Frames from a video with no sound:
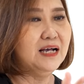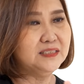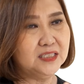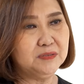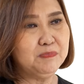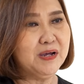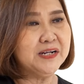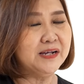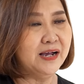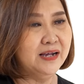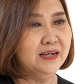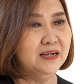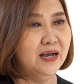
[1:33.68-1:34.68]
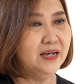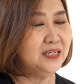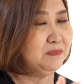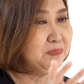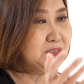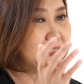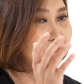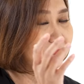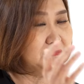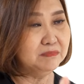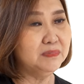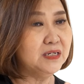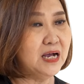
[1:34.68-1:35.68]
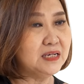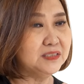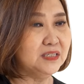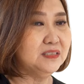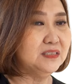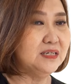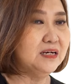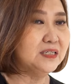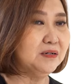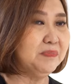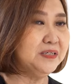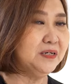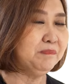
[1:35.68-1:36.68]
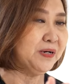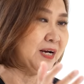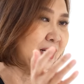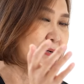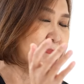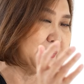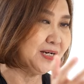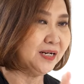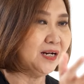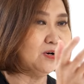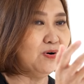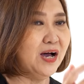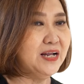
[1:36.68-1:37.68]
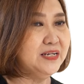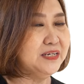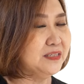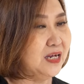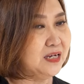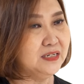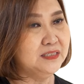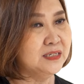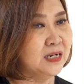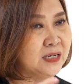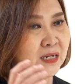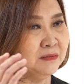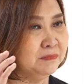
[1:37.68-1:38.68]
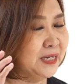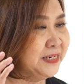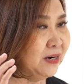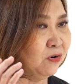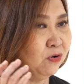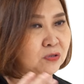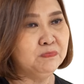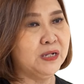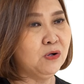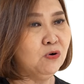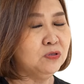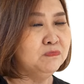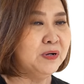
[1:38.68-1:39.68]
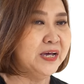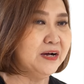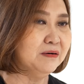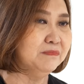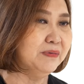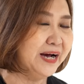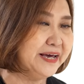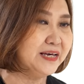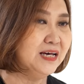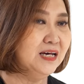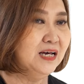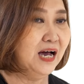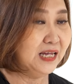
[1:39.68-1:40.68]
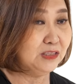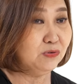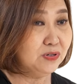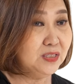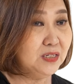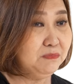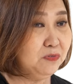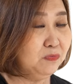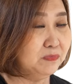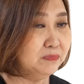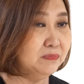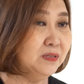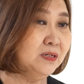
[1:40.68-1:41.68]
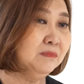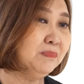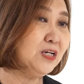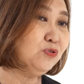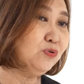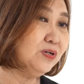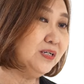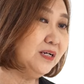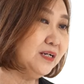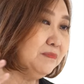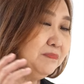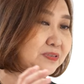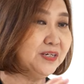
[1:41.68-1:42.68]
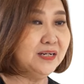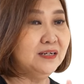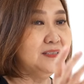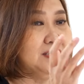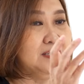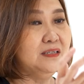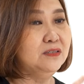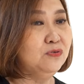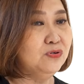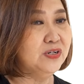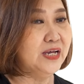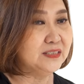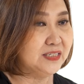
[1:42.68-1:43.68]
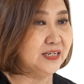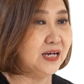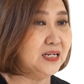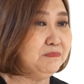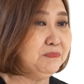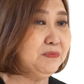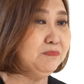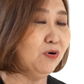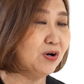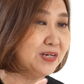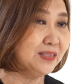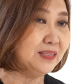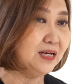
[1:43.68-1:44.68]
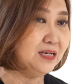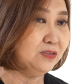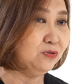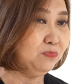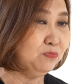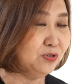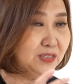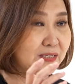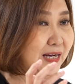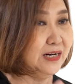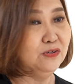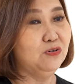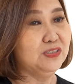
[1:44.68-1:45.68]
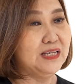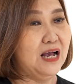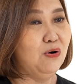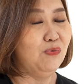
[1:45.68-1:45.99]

akses mana. Anda bisa mengakses yang namanya perkara-perkara rohani. Kita akan dengarkan banyak khotbah-khotbah yang baik atau kita mau masuk ke dalam channel-channel dunia yang seringkali membawa kita itu mungkin nggak dosa